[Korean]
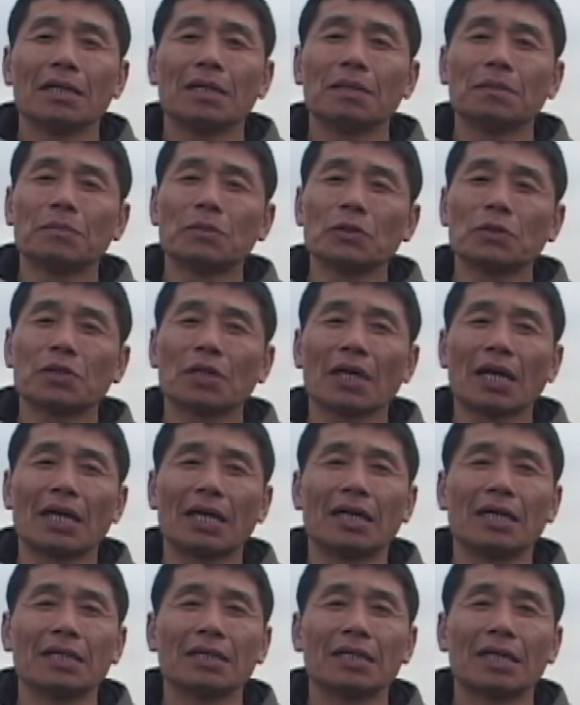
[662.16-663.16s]
이
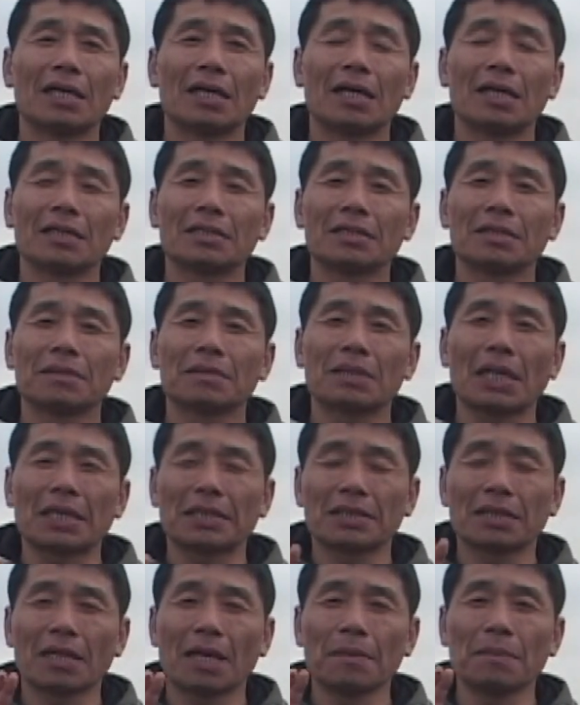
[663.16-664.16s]
물속에는 어, 지금
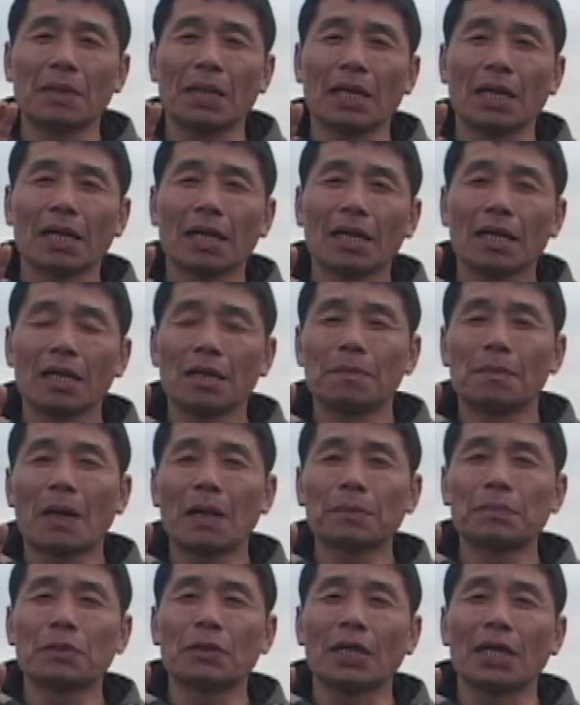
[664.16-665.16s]
따뜻함이 이
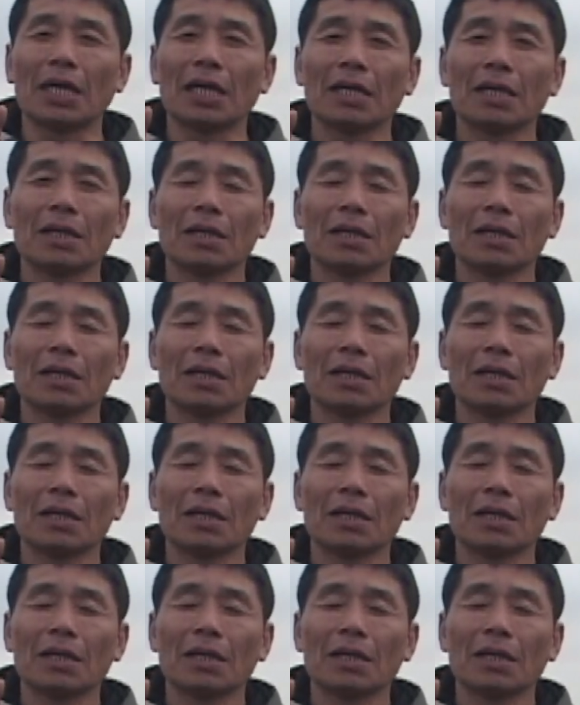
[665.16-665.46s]
말풀이